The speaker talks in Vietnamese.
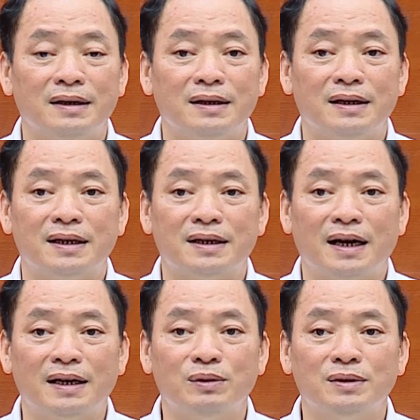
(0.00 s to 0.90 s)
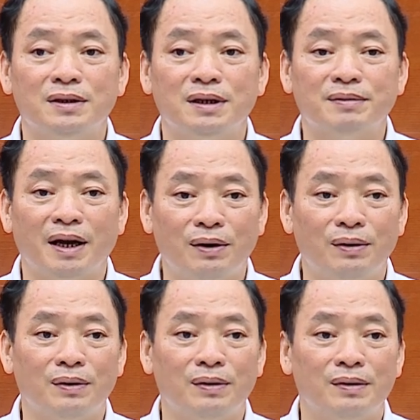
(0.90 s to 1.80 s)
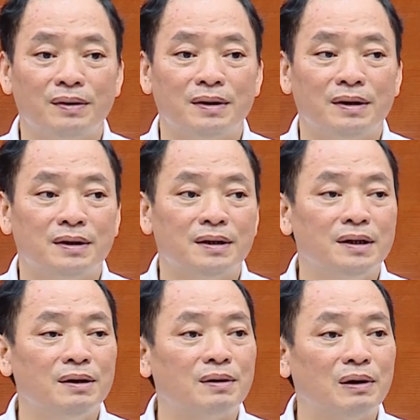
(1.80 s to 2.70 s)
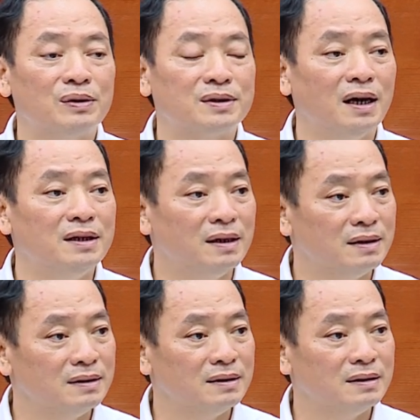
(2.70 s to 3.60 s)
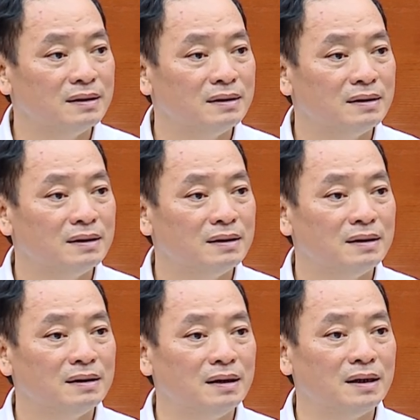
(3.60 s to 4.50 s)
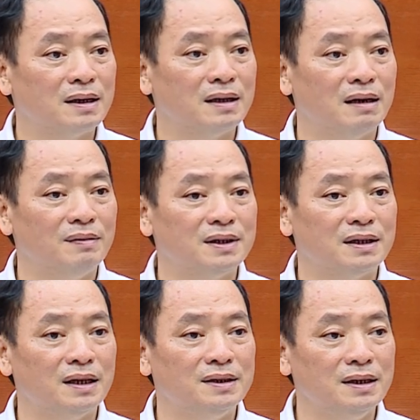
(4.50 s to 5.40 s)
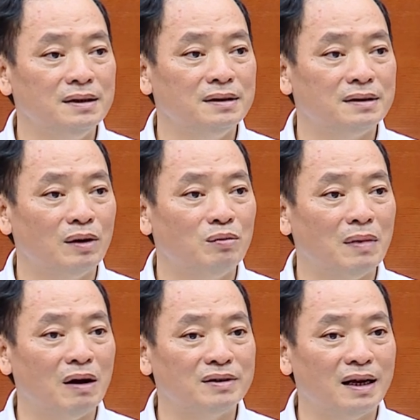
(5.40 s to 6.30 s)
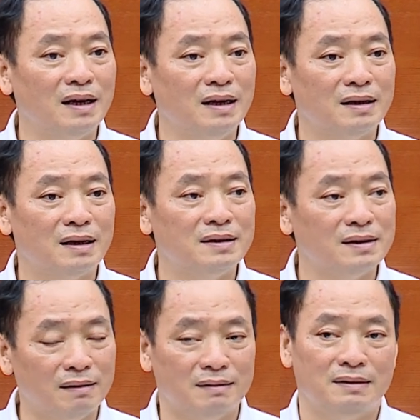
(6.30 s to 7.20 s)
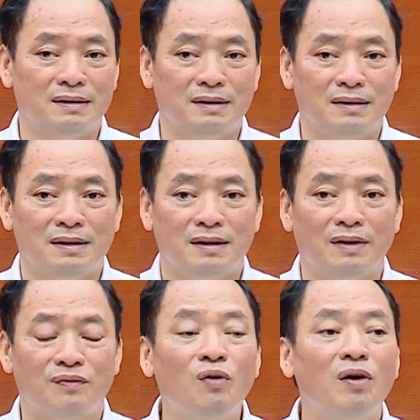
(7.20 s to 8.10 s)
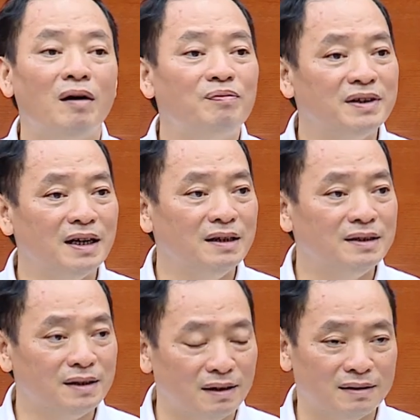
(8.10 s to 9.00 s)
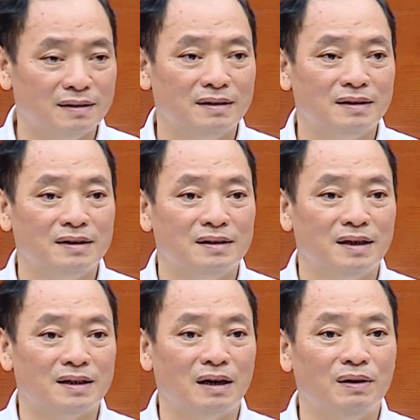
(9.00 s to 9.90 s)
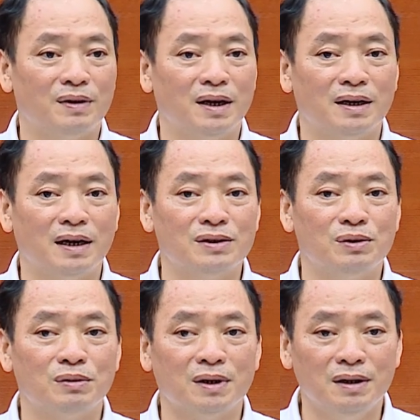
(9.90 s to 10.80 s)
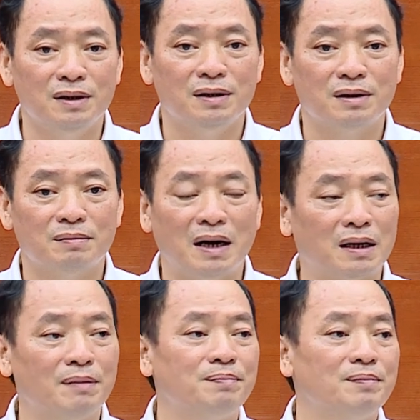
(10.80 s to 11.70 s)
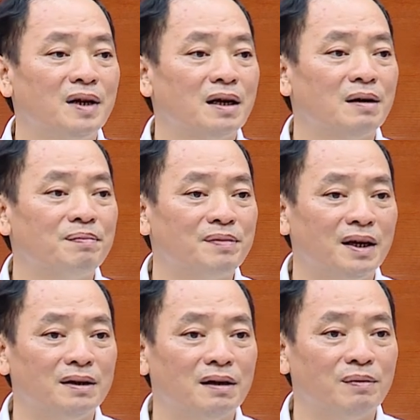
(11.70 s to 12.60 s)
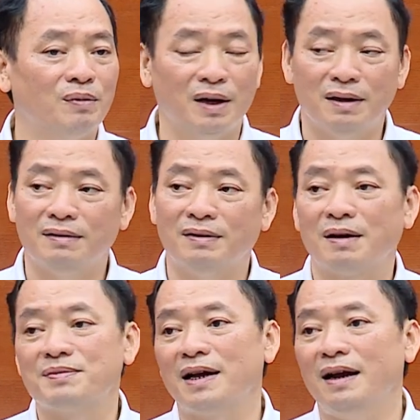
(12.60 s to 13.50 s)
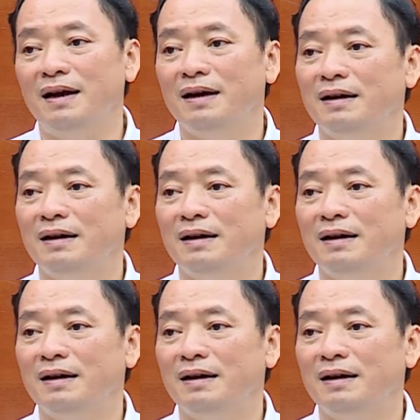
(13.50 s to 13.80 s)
để triển khai đầu tư tiếp theo thì yêu cầu sở xây dựng đấy, kết hợp với sở tài chính thông báo giá khẩn trương để phù hợp với giá thị trường để tạo điều kiện các chủ đầu tư ba cấp là cấp tỉnh cấp huyện và cấp xã